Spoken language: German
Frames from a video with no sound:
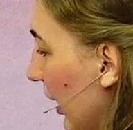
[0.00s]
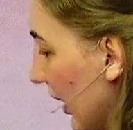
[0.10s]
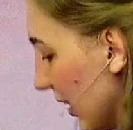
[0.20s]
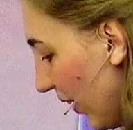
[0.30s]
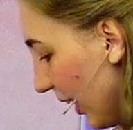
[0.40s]

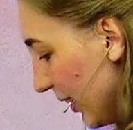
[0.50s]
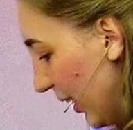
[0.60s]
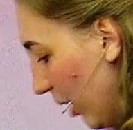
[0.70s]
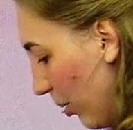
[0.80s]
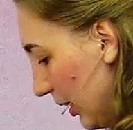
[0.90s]
Der zweite
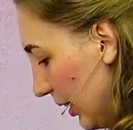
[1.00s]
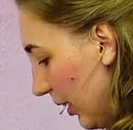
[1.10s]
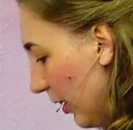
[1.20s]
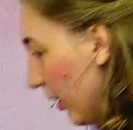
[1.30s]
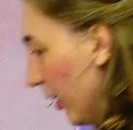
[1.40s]

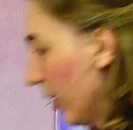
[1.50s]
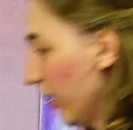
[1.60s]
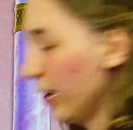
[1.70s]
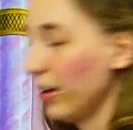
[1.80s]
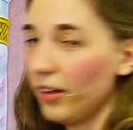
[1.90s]
Arbeiter,
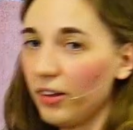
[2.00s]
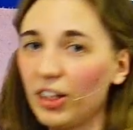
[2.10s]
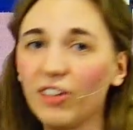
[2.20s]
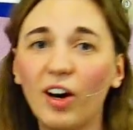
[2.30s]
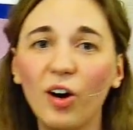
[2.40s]

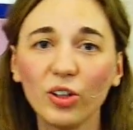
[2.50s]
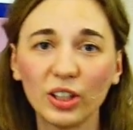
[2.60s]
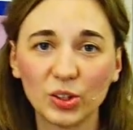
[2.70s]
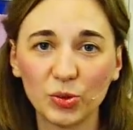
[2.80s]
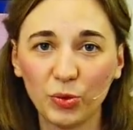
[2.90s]
der war auch ganz